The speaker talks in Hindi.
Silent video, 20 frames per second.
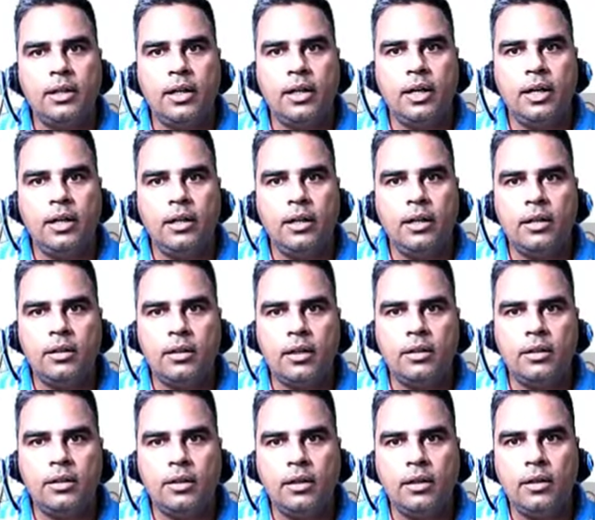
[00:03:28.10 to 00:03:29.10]
हैं
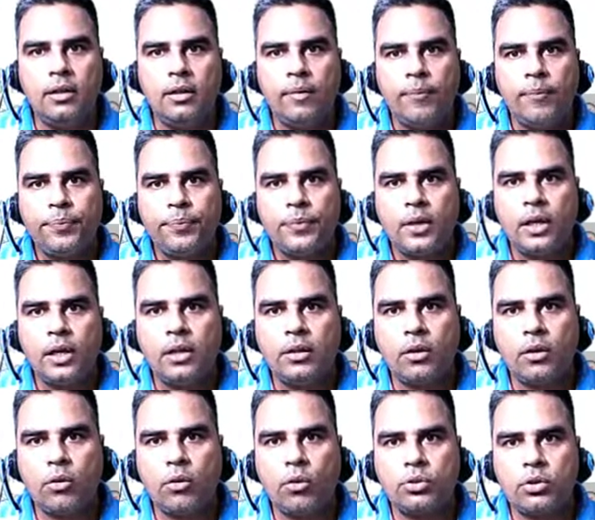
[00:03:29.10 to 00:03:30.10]
इंटरनल
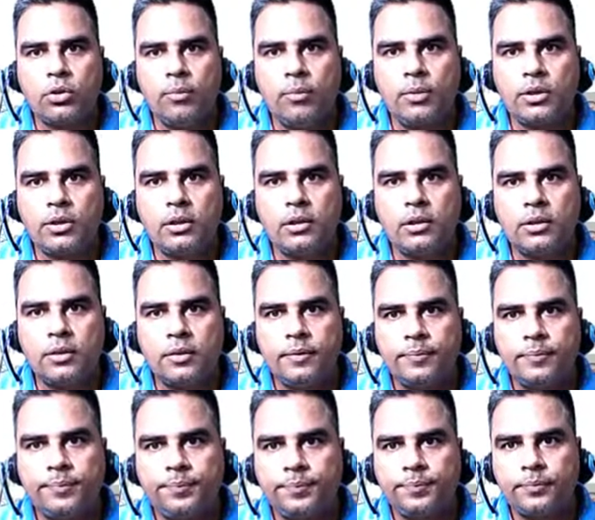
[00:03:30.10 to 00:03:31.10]
इंटरकोस्टल मसल्स
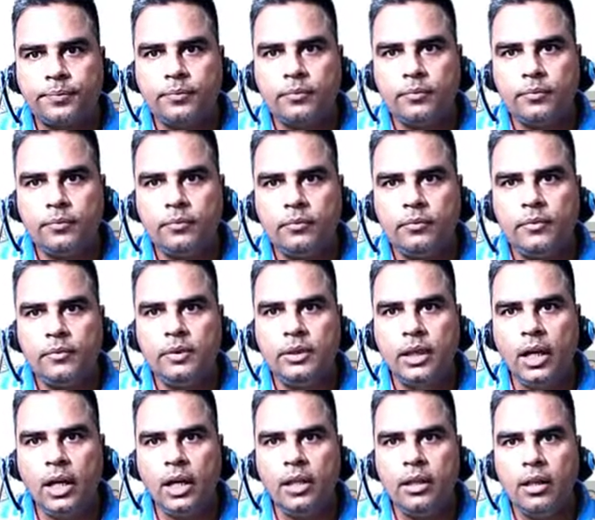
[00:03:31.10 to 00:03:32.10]

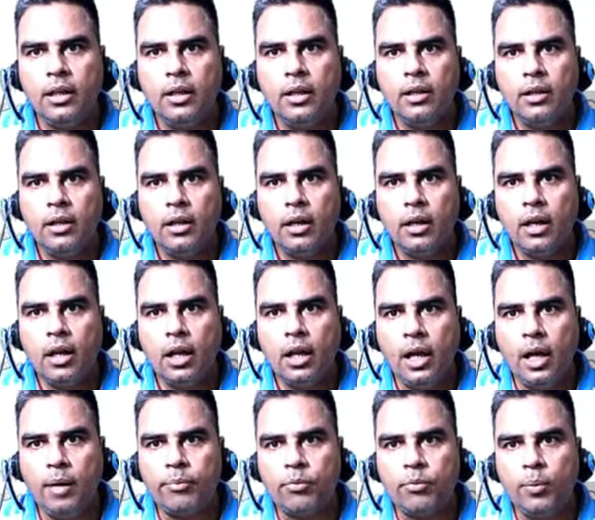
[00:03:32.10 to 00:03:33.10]
एंड
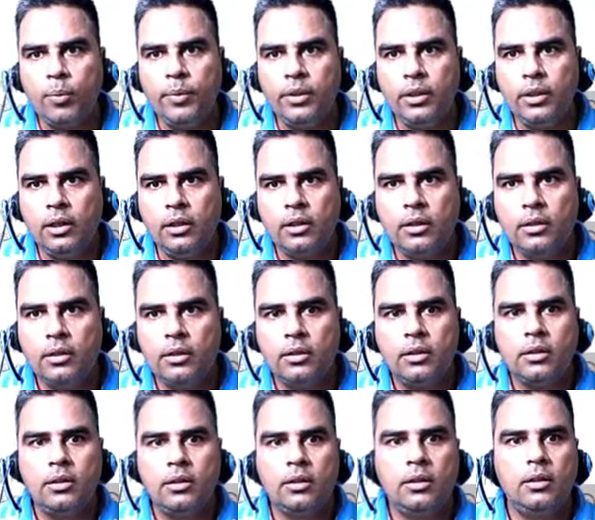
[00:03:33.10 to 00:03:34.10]
एब्डोमिनल
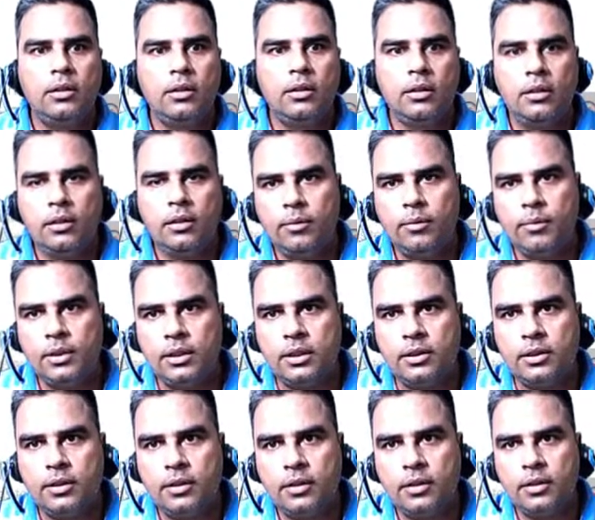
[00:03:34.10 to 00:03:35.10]

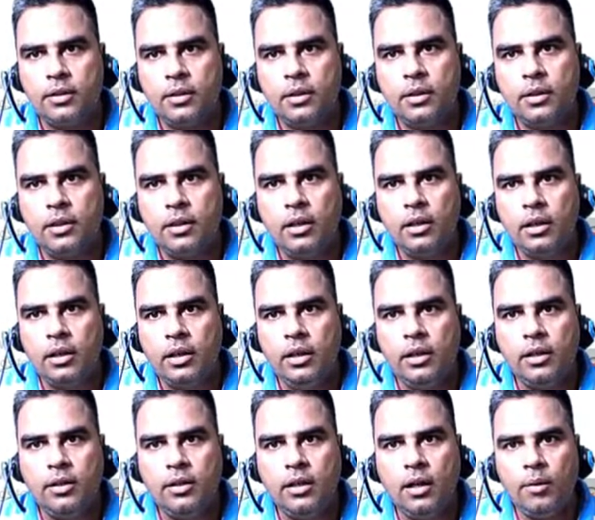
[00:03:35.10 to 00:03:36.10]
मसल्स
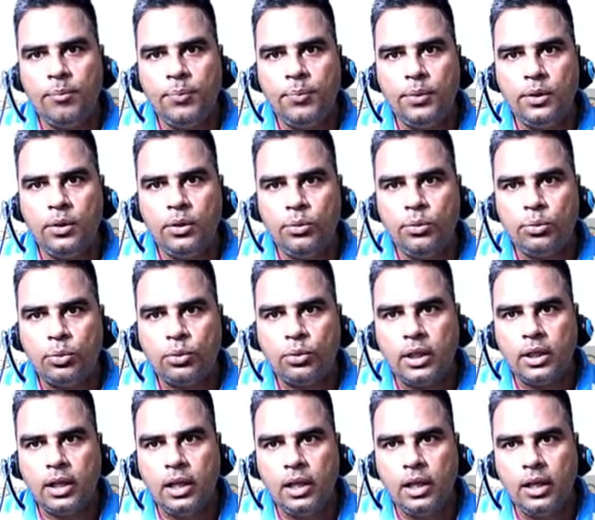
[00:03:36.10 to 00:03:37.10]
इनका भी यूज़
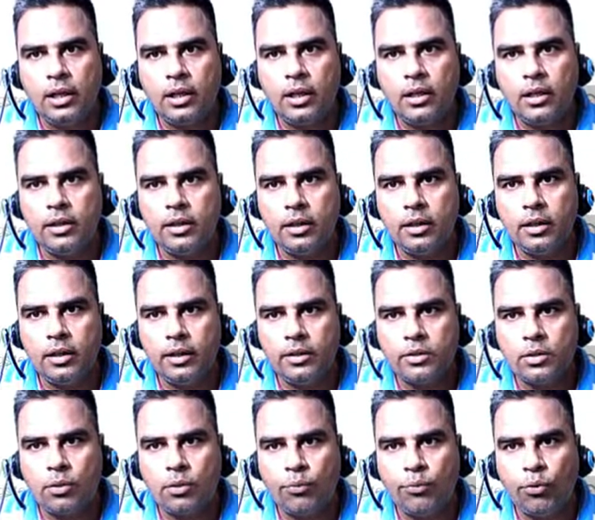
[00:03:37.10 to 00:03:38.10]
होता है लेकिन ये
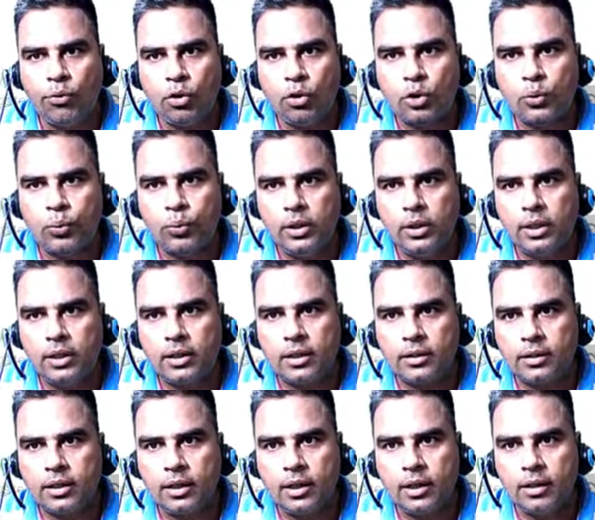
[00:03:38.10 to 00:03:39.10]
जब फोर्सफुली
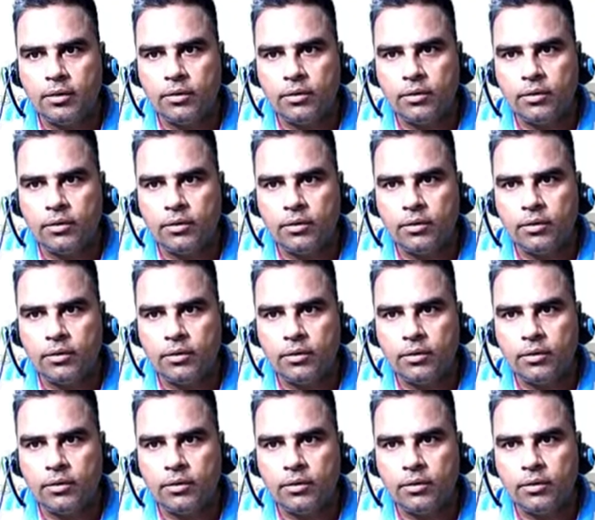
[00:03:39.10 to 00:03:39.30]
करते हैं